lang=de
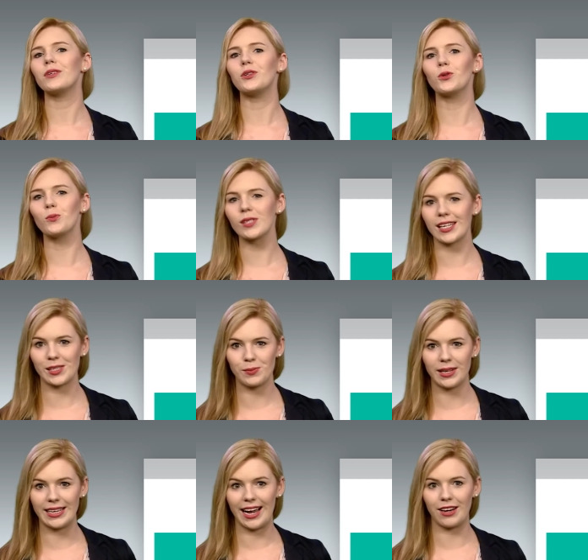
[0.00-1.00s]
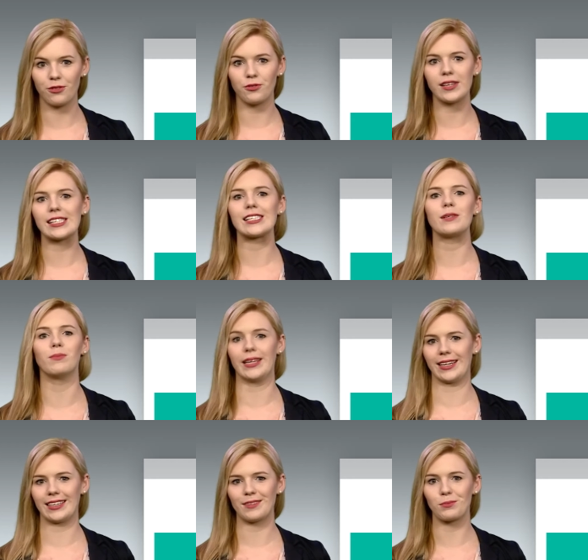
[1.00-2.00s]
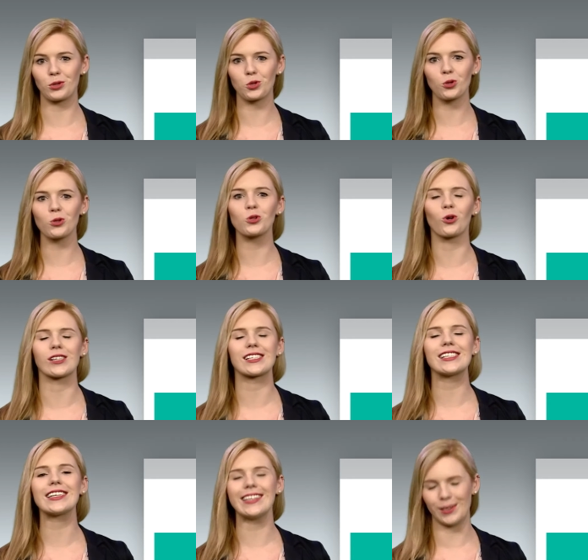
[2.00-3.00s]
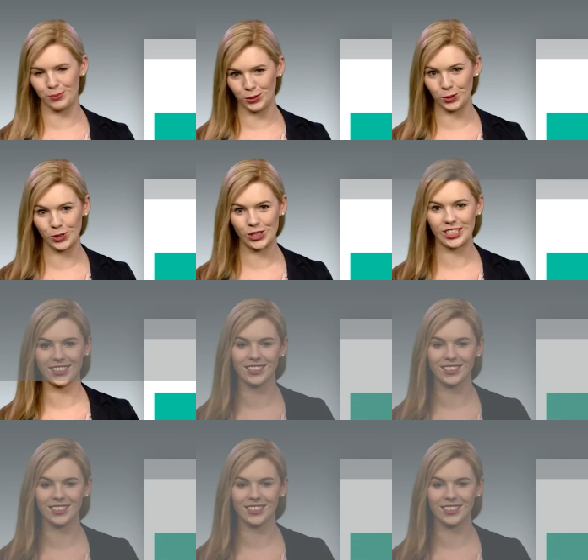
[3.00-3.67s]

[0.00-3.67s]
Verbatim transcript: die Umsatzmilliarde fest im Blick, betont Thorsten Klapproth.